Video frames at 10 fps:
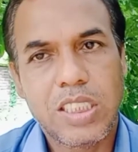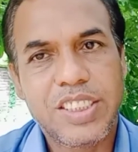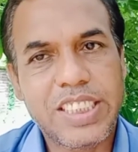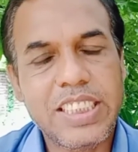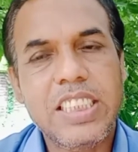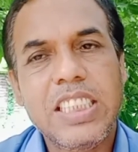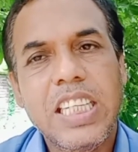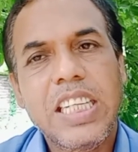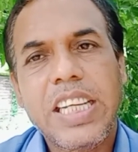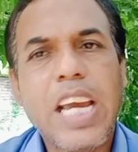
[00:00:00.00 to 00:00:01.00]
জিনিস
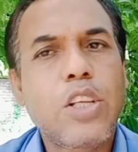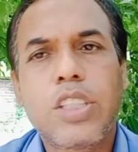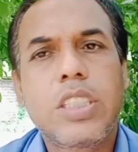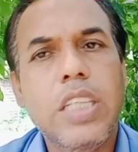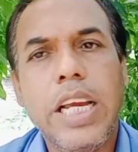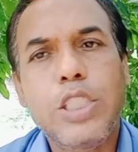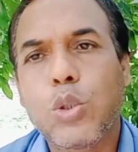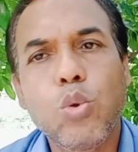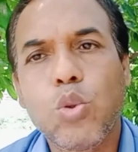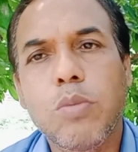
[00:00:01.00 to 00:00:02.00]
এর চেয়ে
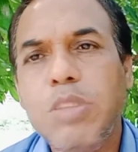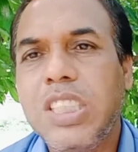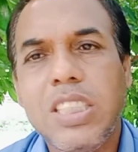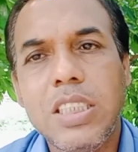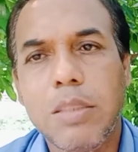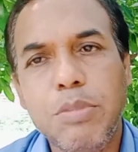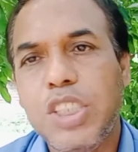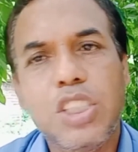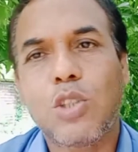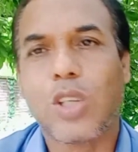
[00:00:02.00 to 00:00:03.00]
সুন্দর মিষ্টি
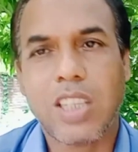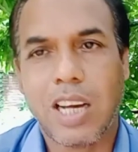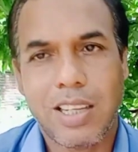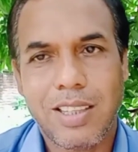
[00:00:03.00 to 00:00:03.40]
মিষ্টি কথা